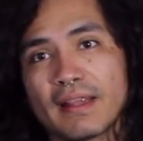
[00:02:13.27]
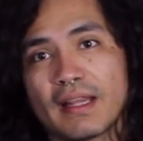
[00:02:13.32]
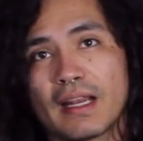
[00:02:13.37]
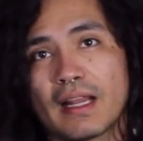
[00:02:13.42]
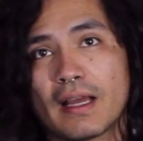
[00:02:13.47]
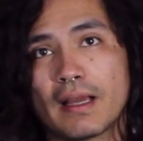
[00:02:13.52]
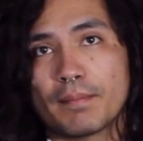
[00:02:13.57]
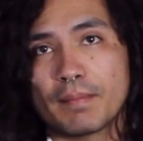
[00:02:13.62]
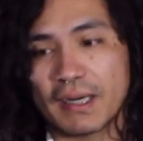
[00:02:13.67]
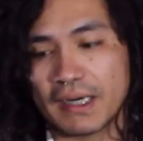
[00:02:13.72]
de
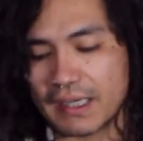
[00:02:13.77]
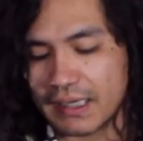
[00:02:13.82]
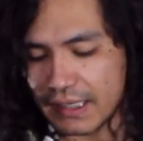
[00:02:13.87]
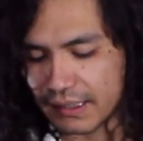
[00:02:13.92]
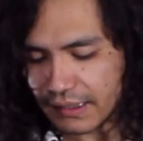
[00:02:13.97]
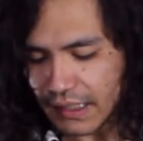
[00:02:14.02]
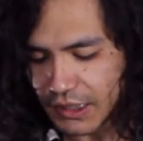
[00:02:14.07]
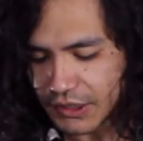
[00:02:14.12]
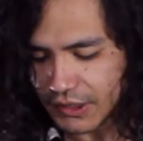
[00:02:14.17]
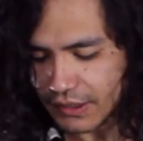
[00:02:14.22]
la marca
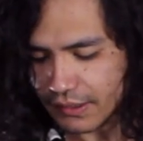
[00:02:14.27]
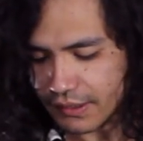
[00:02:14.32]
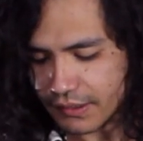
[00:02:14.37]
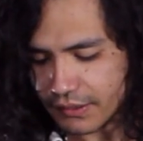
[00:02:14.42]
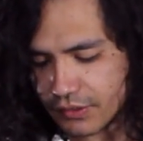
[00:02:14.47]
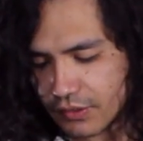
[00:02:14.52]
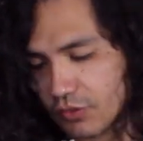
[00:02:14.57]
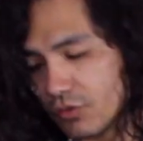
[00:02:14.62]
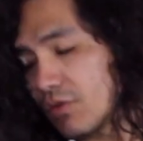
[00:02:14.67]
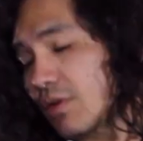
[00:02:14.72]
Natasha,
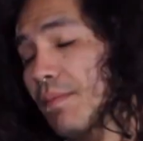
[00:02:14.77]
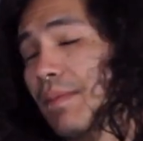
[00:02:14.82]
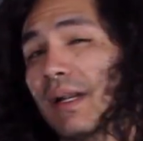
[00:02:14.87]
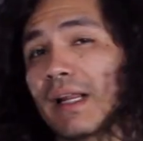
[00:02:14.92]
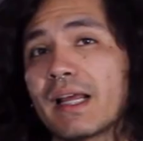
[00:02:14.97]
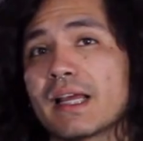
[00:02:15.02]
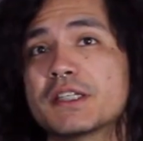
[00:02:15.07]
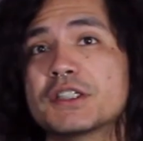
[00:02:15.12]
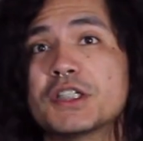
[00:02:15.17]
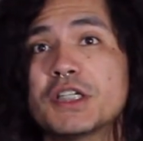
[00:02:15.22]
es que es una
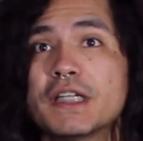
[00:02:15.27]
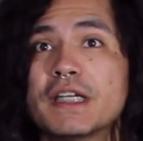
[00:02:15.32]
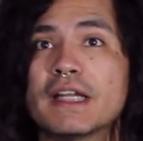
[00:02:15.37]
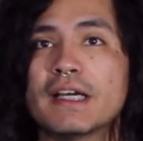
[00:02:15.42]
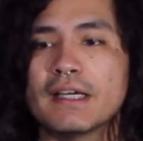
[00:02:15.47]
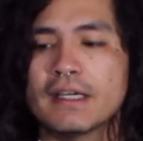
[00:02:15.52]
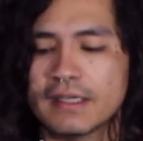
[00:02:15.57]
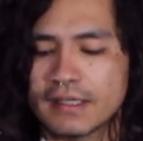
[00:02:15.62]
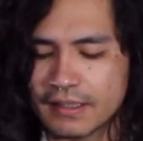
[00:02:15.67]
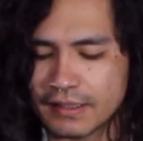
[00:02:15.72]
marca
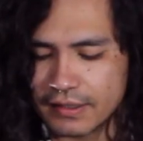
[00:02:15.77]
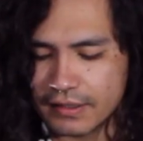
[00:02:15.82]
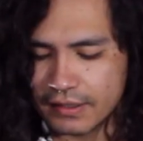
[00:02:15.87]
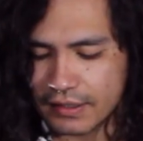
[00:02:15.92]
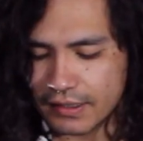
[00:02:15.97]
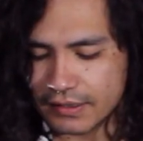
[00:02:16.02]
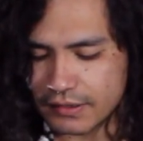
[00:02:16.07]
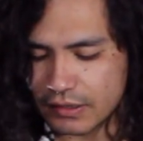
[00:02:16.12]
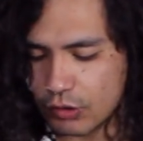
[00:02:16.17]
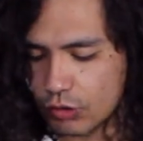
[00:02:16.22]
china,
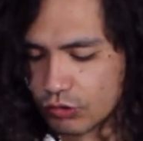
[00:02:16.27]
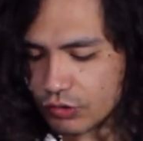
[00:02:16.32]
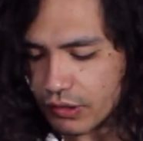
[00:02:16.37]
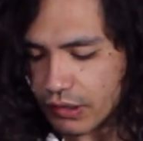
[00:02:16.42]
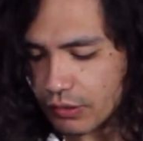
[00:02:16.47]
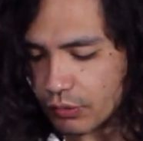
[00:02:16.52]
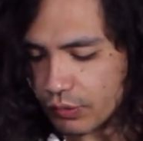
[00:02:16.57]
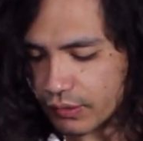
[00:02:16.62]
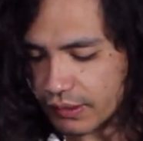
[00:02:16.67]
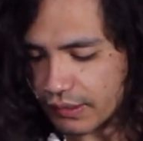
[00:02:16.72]
está
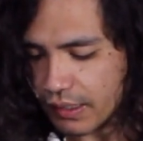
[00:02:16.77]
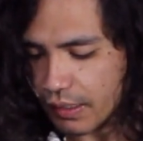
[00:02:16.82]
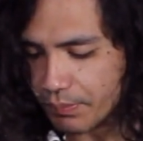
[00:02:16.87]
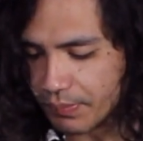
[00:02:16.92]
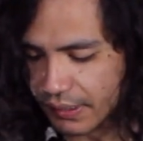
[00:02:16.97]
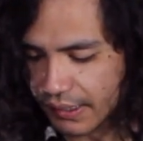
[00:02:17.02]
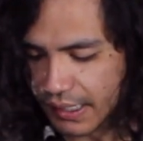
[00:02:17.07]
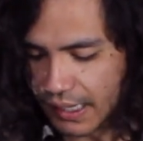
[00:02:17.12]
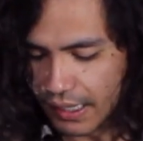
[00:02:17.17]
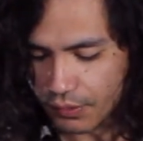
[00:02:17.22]
incursionando ahorita en el
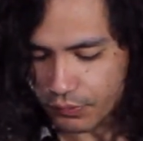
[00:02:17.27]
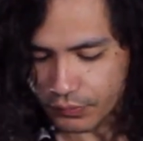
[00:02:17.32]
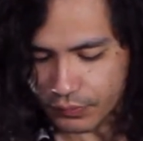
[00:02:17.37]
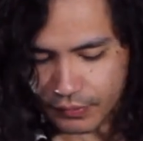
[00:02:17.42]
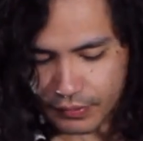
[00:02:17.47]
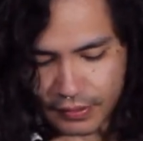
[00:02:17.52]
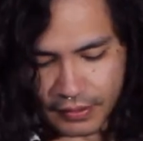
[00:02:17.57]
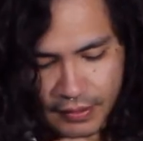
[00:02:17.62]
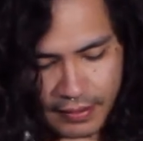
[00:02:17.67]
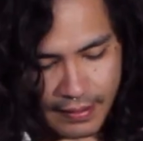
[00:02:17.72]
mercado.
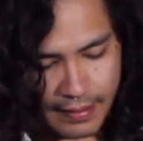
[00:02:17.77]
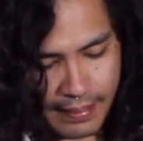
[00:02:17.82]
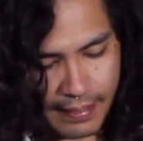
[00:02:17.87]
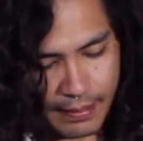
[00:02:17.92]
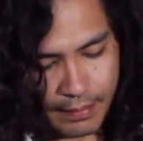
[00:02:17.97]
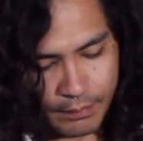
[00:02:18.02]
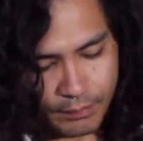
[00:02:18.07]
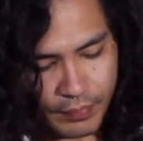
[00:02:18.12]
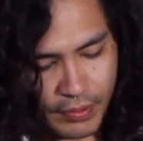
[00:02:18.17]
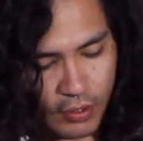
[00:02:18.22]

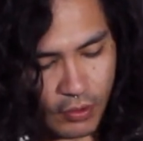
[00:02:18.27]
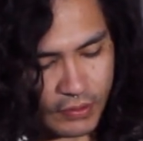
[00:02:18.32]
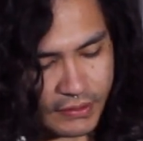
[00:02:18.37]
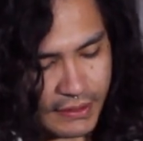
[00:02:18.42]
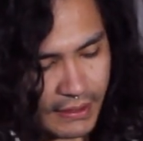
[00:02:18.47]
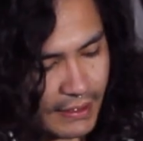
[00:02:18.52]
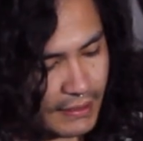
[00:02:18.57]
Pero esta